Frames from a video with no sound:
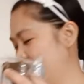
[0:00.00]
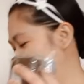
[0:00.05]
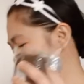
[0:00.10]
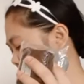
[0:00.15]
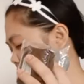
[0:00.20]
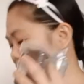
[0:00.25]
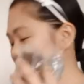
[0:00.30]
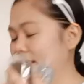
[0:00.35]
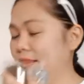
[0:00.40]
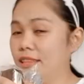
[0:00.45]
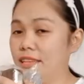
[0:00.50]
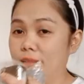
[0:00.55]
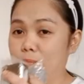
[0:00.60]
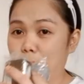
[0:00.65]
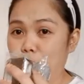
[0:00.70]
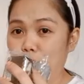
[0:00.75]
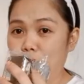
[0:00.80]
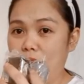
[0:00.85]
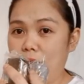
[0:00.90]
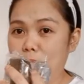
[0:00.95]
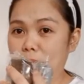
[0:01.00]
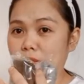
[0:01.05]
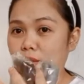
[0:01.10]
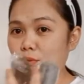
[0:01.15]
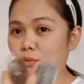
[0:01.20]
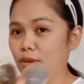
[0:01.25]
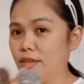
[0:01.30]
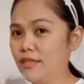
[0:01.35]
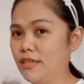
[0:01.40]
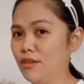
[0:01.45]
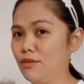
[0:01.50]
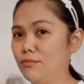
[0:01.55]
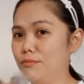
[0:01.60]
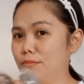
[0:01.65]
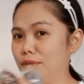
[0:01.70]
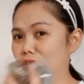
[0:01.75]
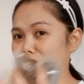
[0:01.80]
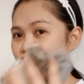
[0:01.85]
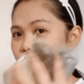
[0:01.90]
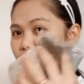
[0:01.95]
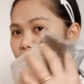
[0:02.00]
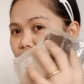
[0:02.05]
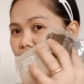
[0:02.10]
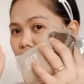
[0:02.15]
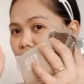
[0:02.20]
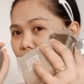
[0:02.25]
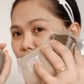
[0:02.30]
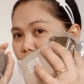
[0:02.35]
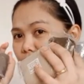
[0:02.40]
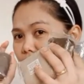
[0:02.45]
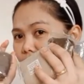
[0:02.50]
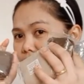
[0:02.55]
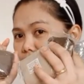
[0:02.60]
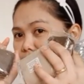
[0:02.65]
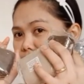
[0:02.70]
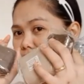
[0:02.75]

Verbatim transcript: Kailangan din po namin to kasi yung medias na to. Eh.